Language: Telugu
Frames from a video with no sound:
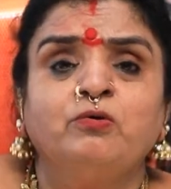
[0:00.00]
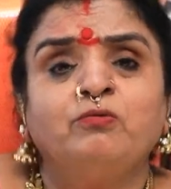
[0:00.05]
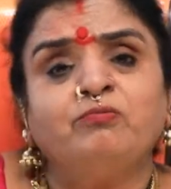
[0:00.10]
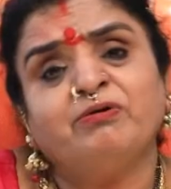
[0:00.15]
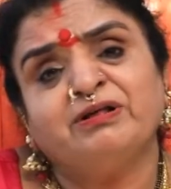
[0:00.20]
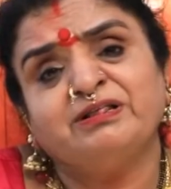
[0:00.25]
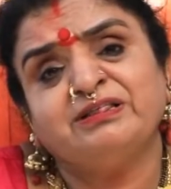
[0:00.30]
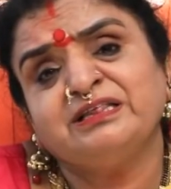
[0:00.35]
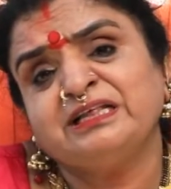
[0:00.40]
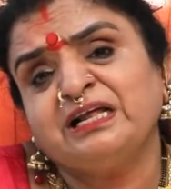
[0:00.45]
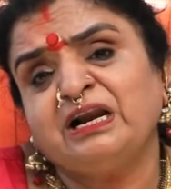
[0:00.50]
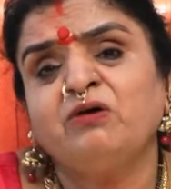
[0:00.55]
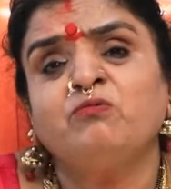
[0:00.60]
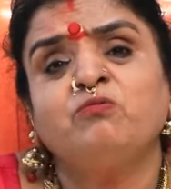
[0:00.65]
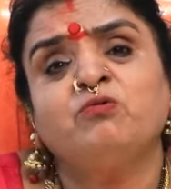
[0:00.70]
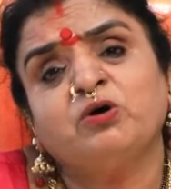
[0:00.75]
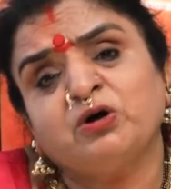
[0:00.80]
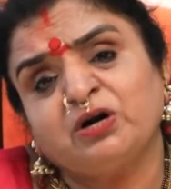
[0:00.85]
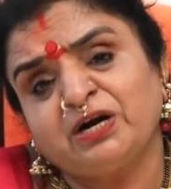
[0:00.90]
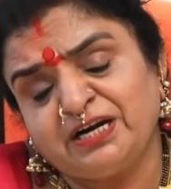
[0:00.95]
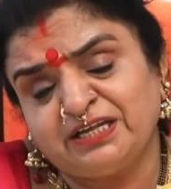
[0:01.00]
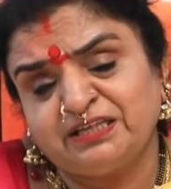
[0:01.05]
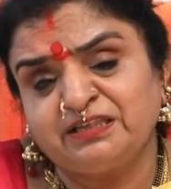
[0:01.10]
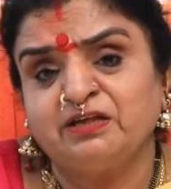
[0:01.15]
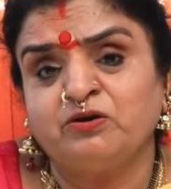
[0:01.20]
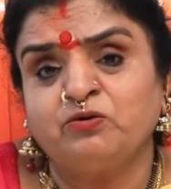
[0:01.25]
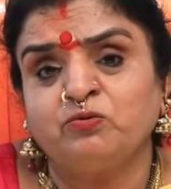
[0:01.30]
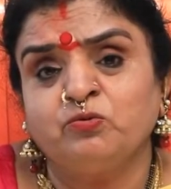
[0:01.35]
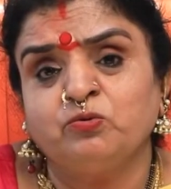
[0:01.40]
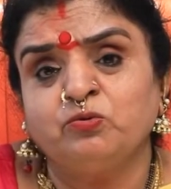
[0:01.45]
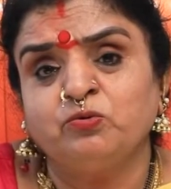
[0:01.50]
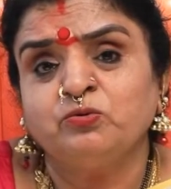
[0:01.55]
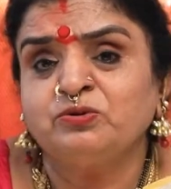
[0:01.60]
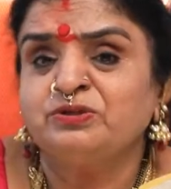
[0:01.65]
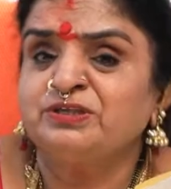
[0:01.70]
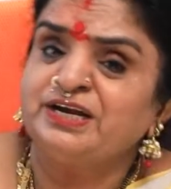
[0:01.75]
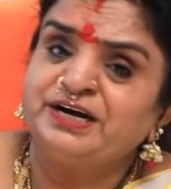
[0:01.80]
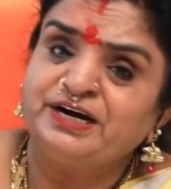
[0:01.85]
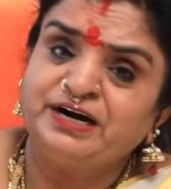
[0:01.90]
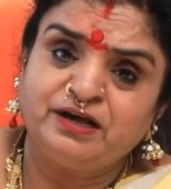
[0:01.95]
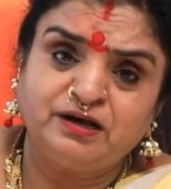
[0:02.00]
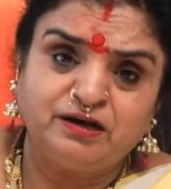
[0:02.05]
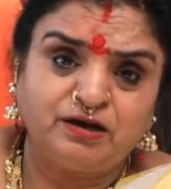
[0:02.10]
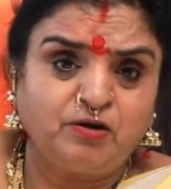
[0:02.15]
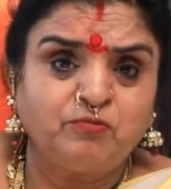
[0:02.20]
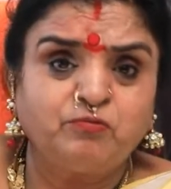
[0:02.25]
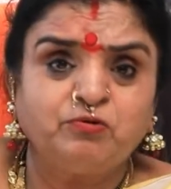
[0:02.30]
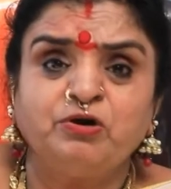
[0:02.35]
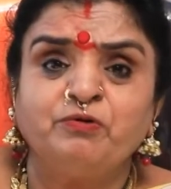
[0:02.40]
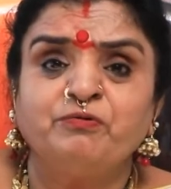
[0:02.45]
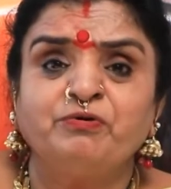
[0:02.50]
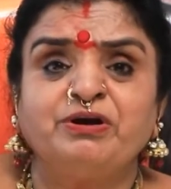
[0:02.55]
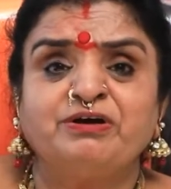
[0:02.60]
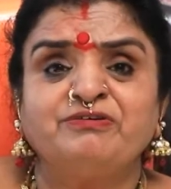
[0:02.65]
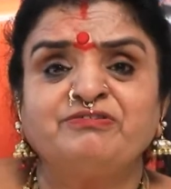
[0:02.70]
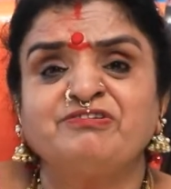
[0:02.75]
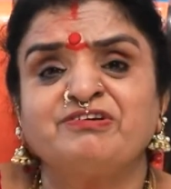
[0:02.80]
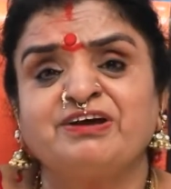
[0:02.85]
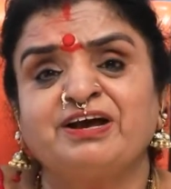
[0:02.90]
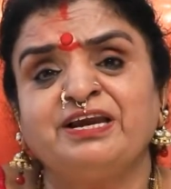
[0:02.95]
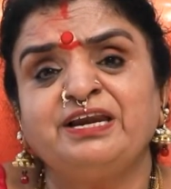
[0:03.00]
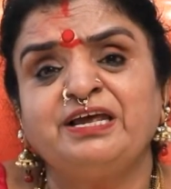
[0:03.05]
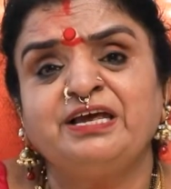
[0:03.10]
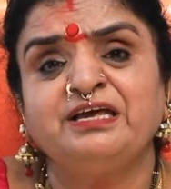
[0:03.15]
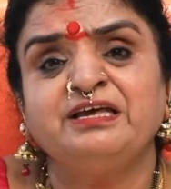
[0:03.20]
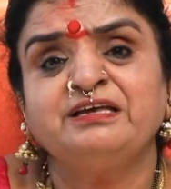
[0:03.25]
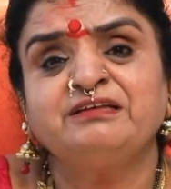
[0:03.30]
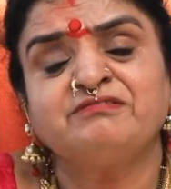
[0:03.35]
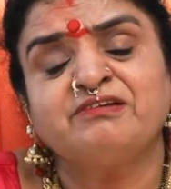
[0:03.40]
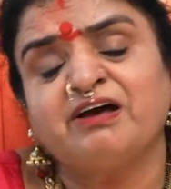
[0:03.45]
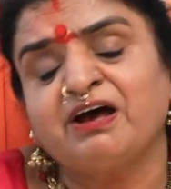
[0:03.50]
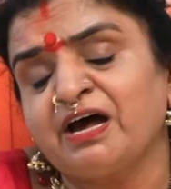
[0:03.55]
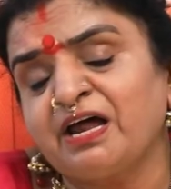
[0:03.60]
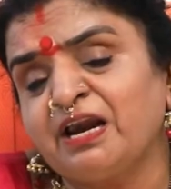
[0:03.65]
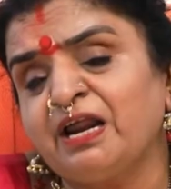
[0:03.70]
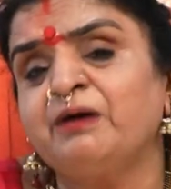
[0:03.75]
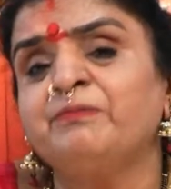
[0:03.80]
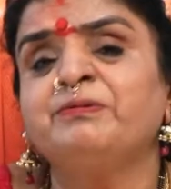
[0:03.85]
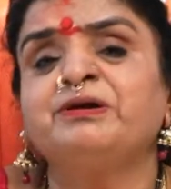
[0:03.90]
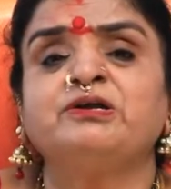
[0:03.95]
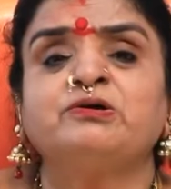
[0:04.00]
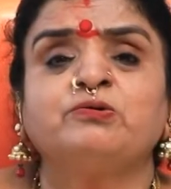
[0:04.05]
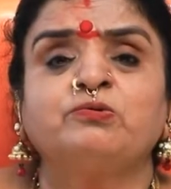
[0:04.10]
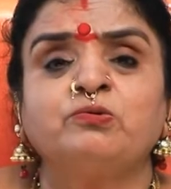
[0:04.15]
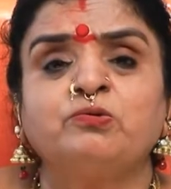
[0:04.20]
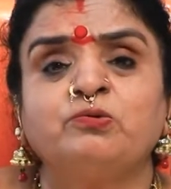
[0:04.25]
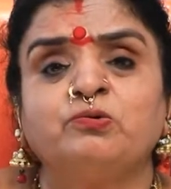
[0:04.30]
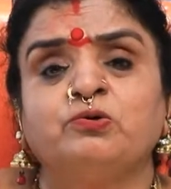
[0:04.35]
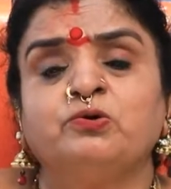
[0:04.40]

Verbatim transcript: వందలో ఒకళ్ళిద్దరూ తేడాగా ఉండి ఉండొచ్చు కానీ చాలా మటుకు